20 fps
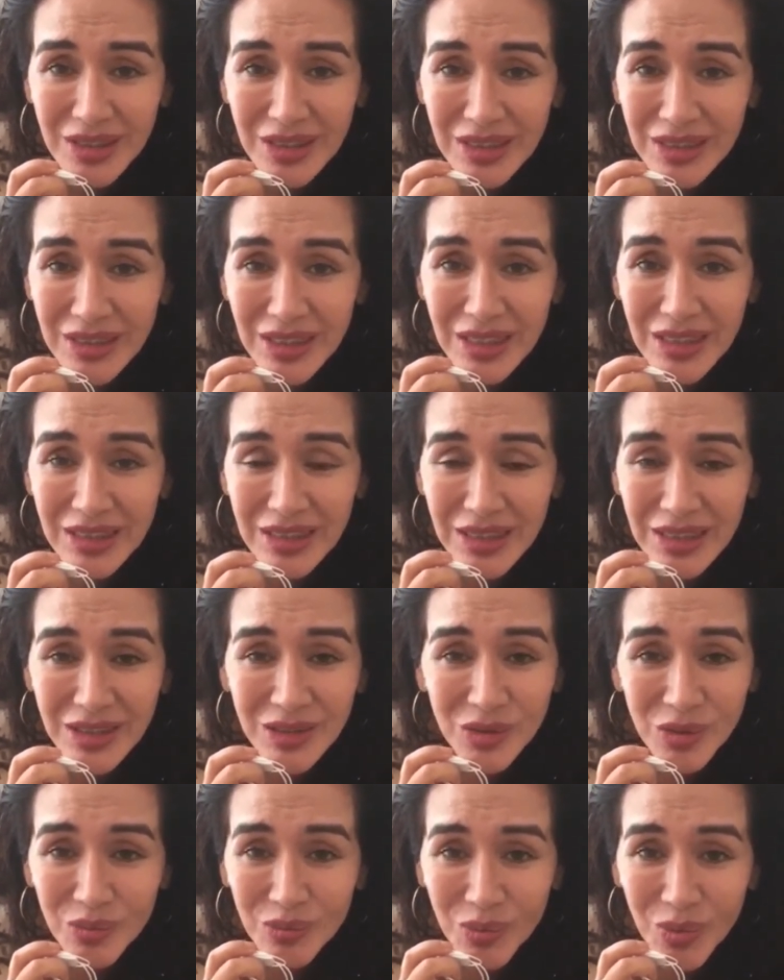y de ahí
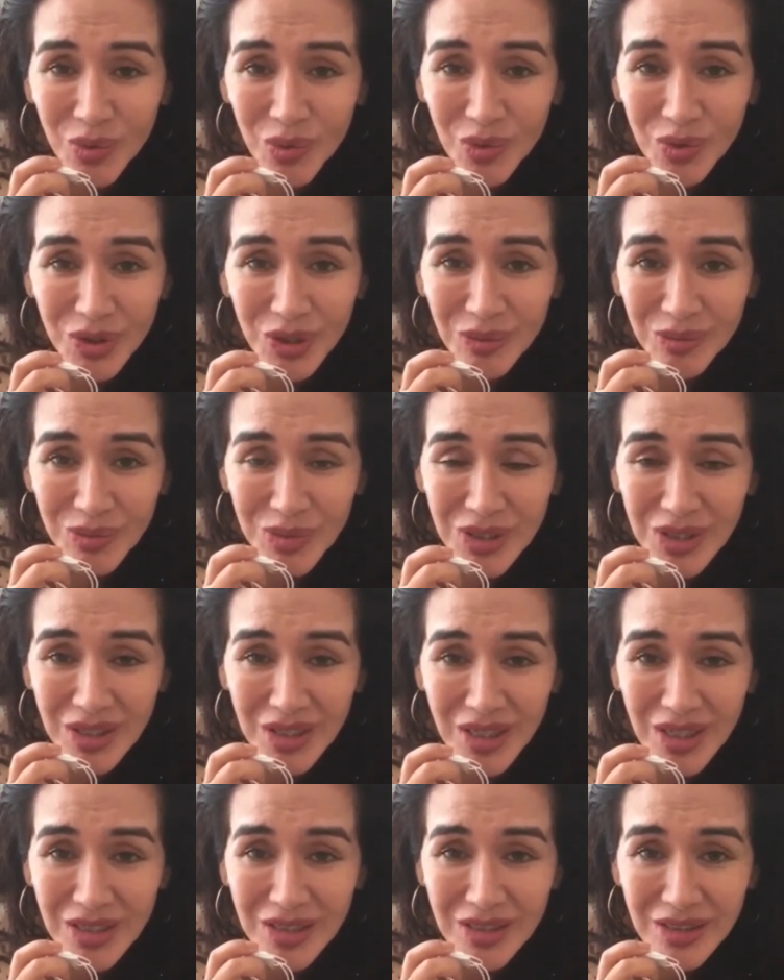nace un poco también
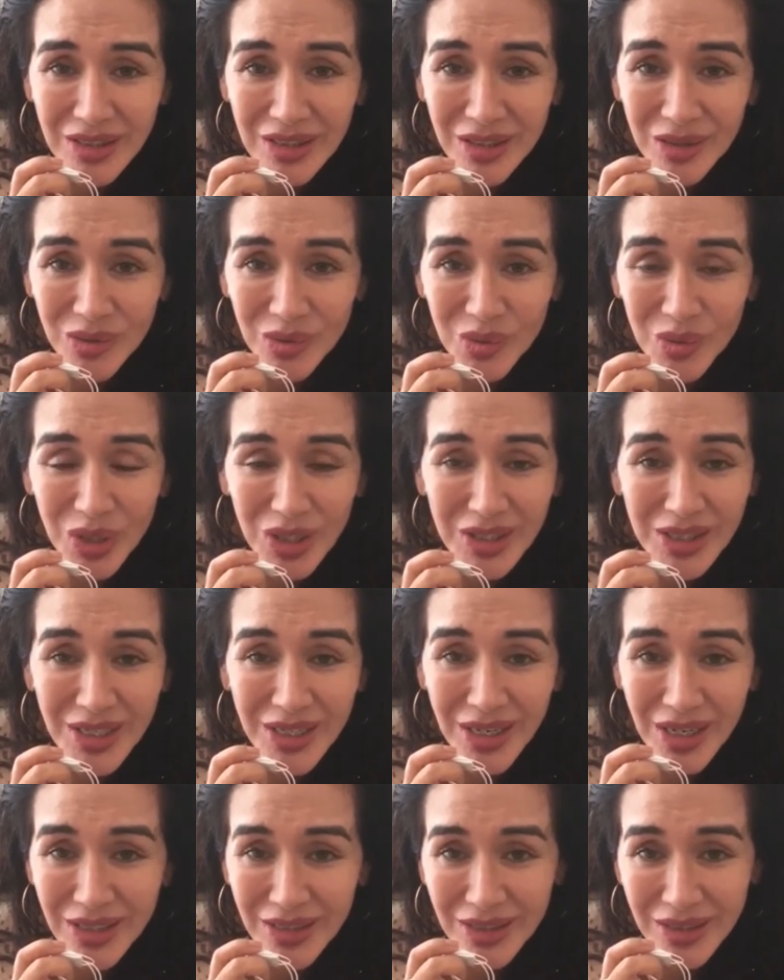la literatura y
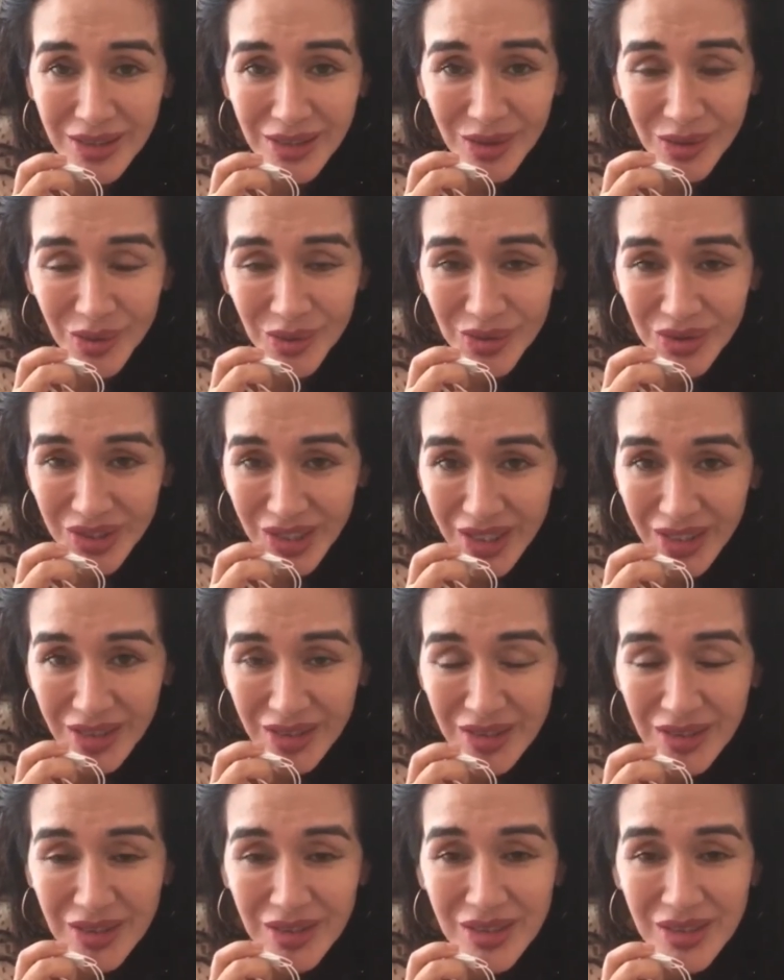el arte de contar.